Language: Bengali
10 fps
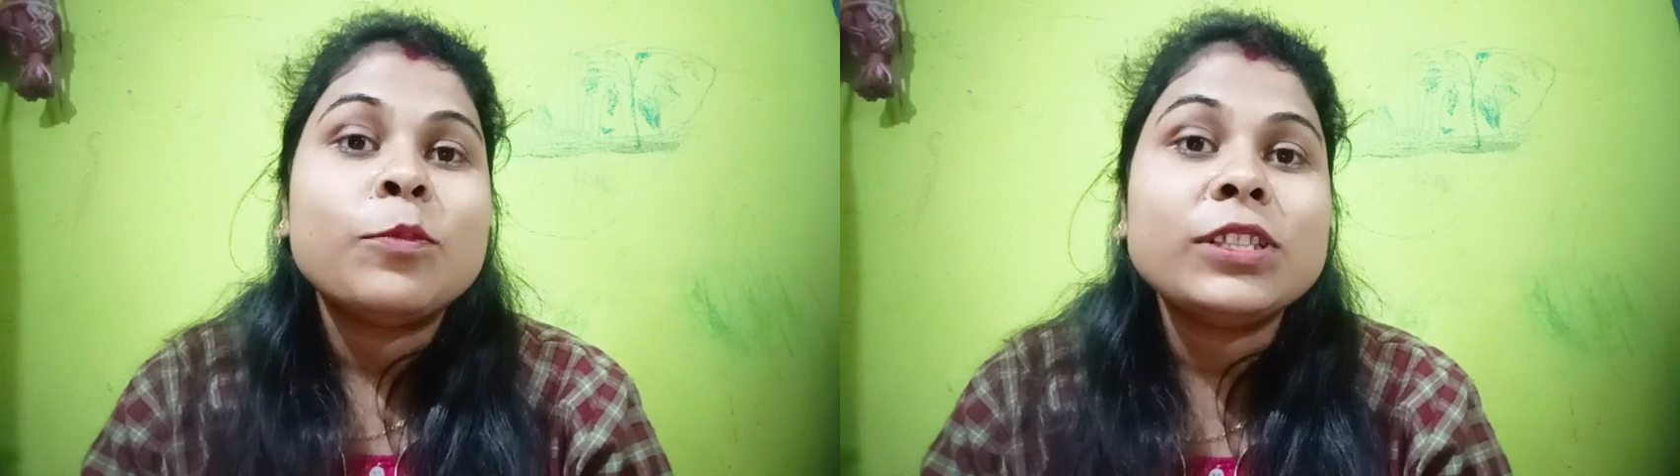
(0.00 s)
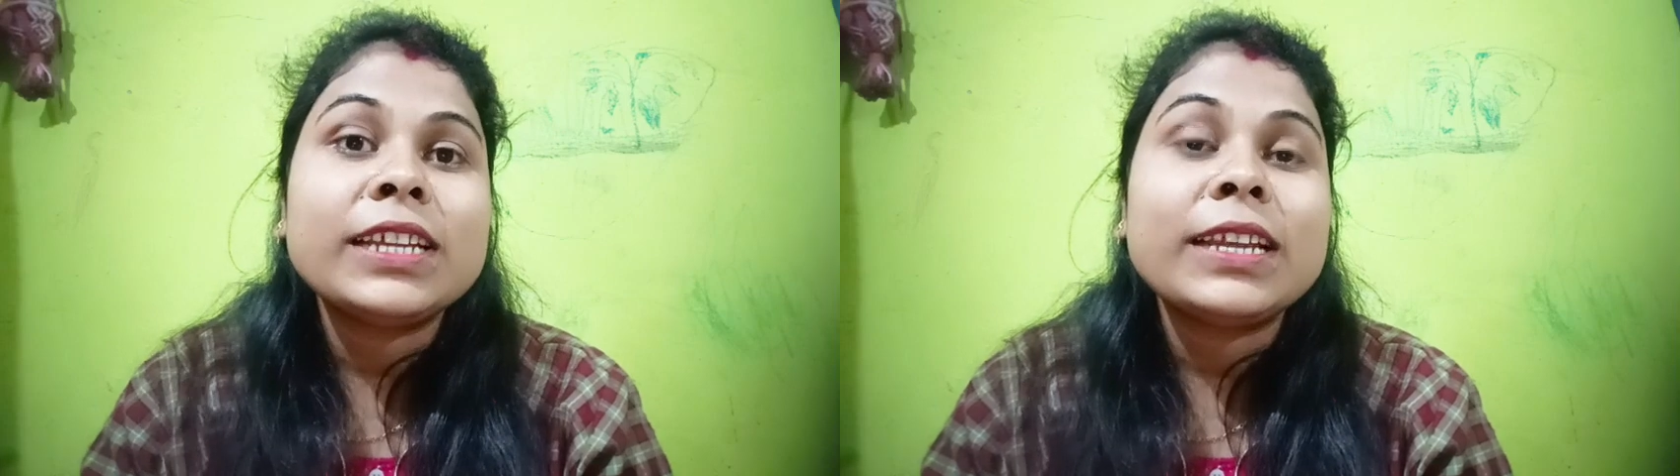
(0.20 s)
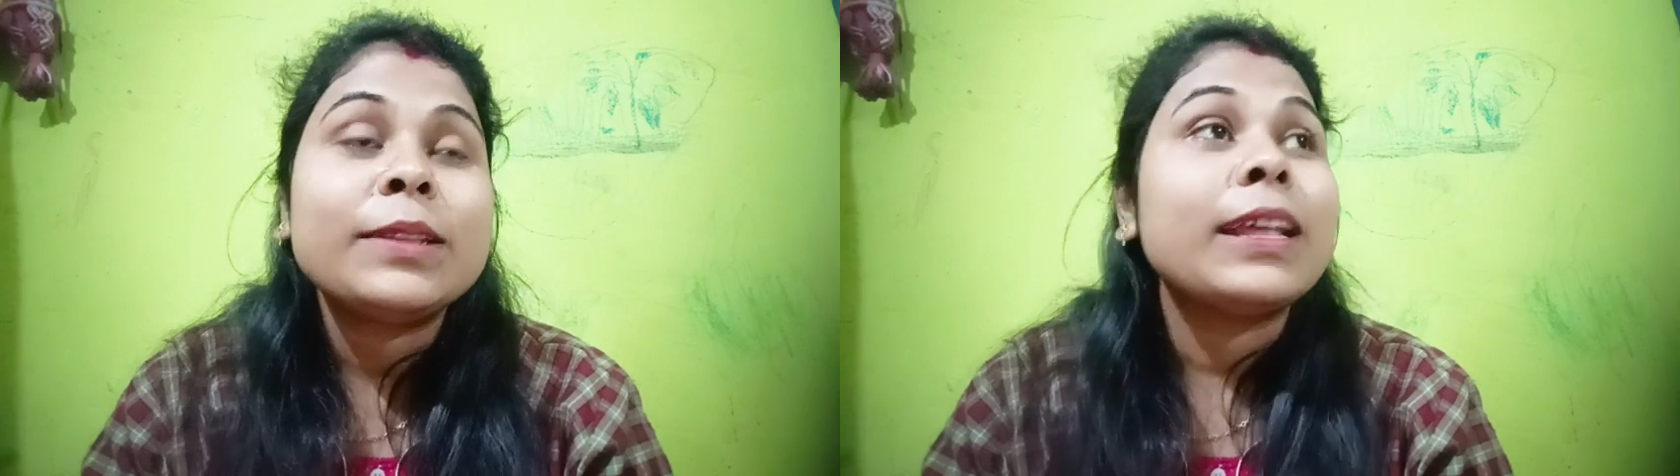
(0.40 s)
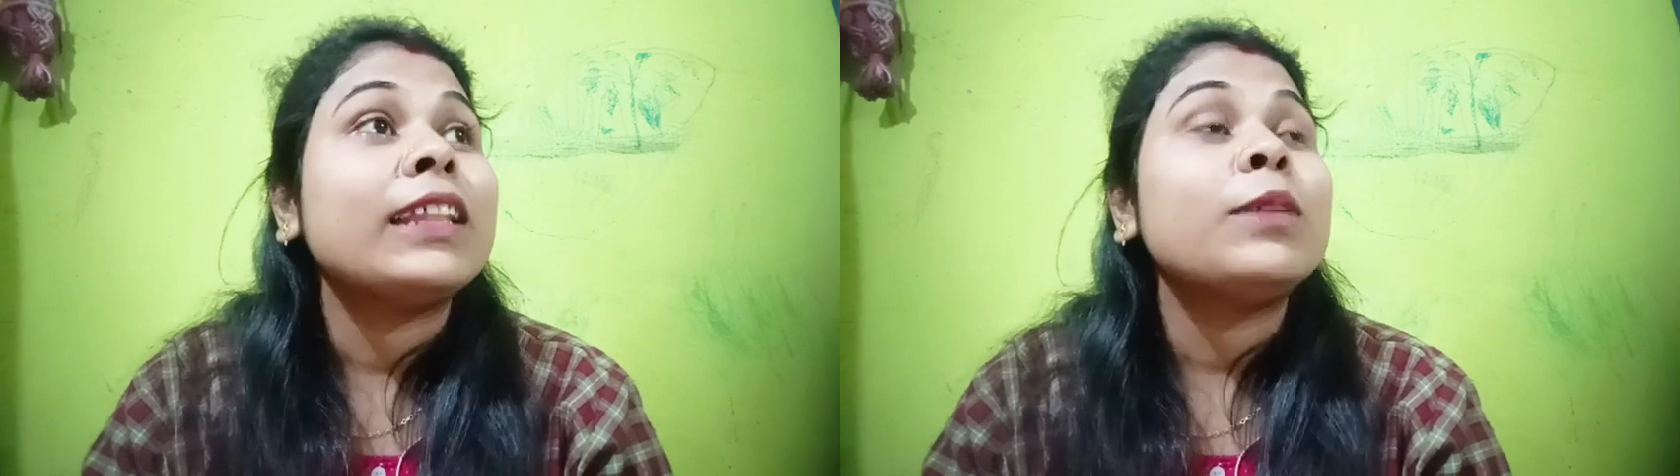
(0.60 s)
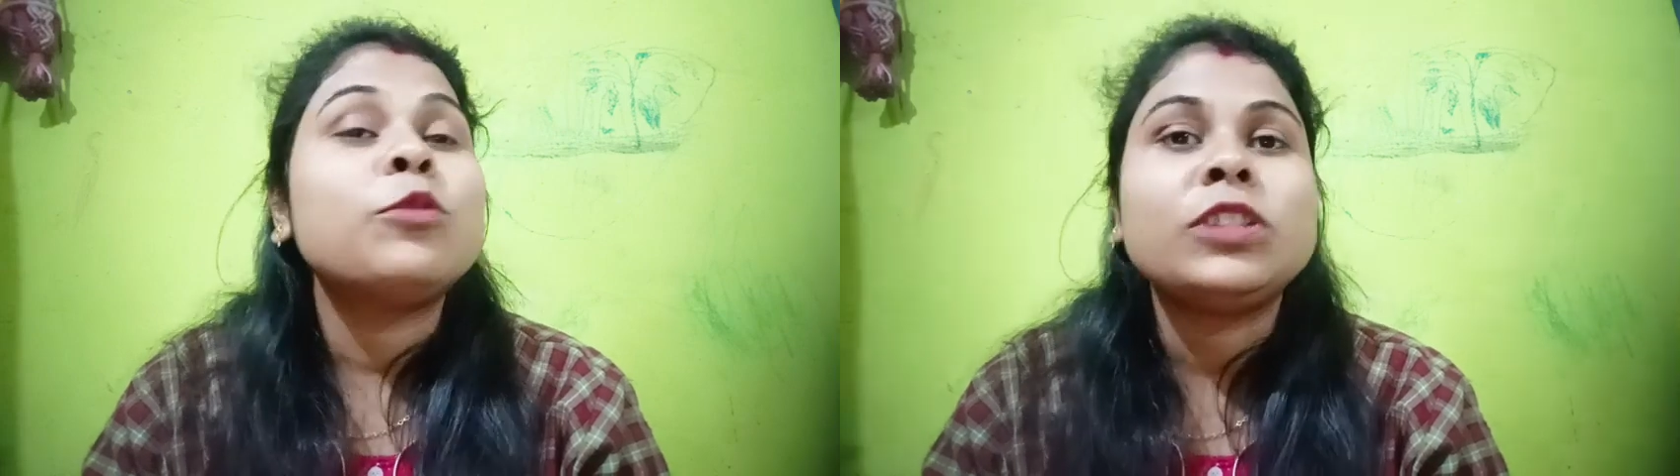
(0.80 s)
বলছে
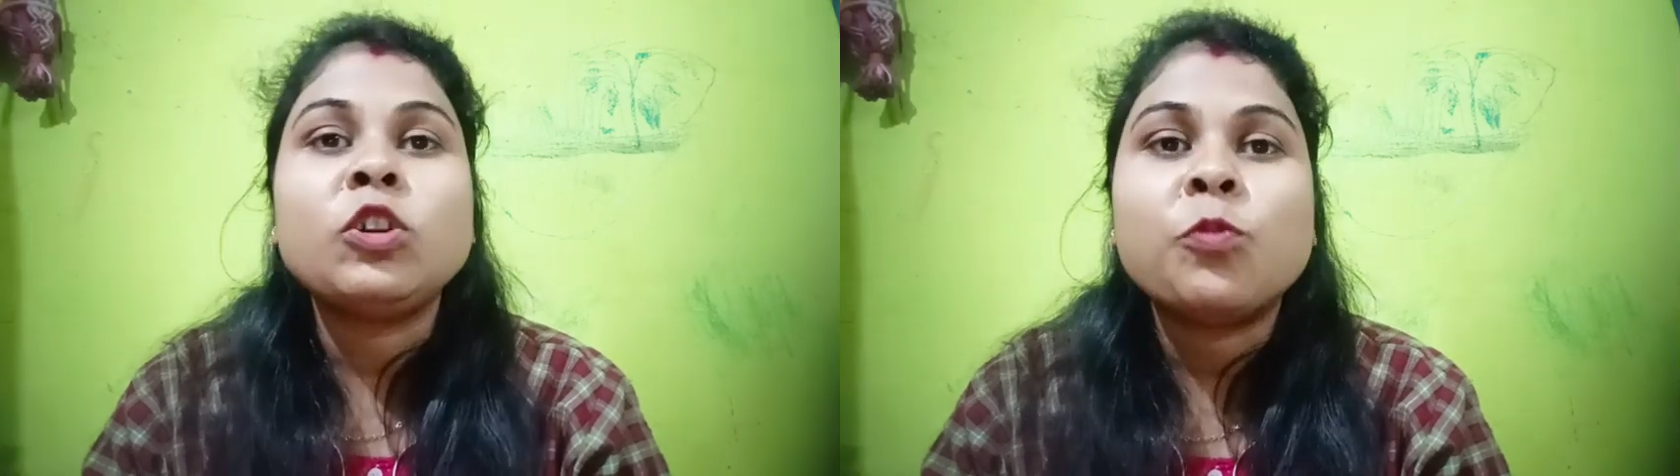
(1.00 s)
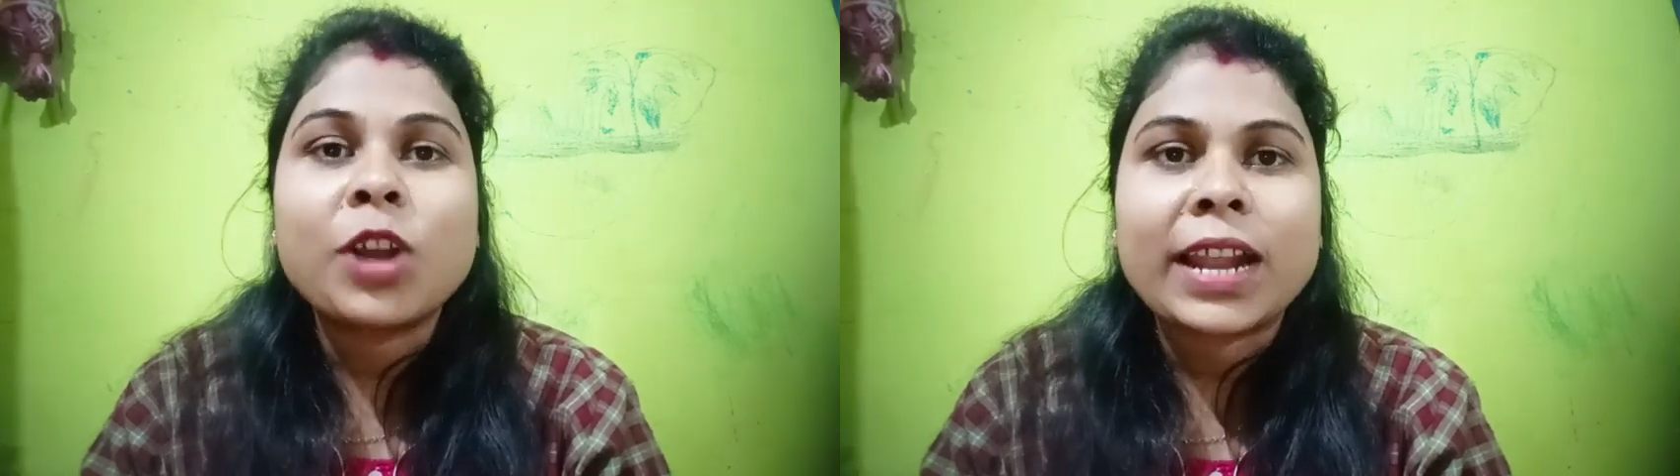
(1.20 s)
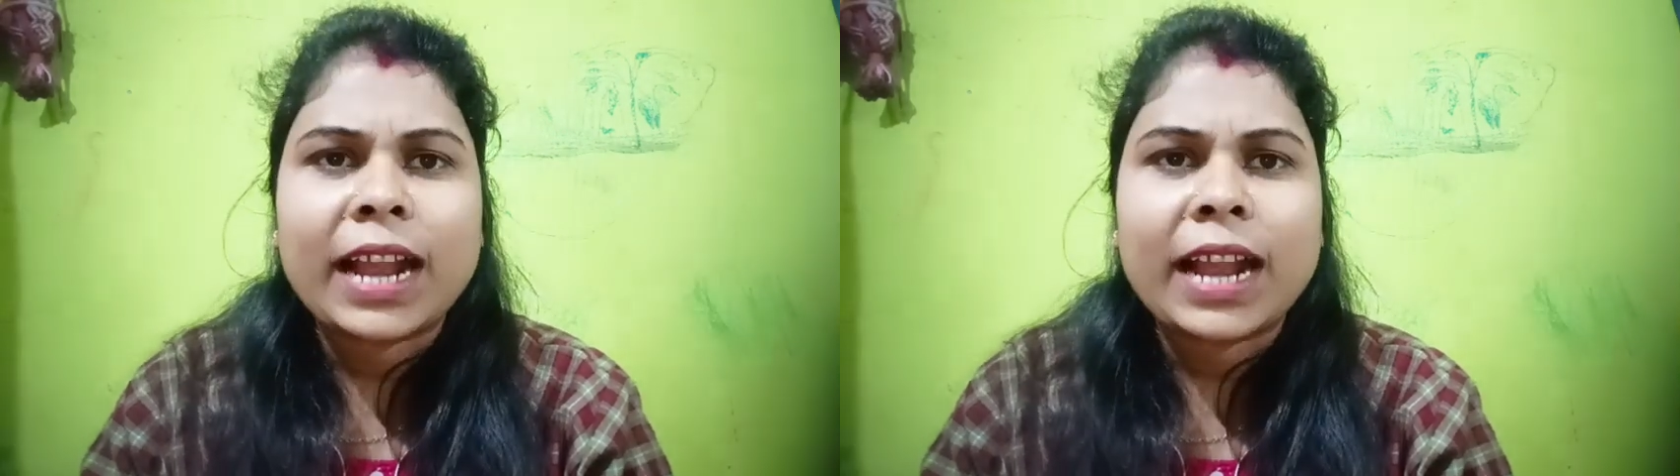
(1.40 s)
দাদা বৌদি উপরে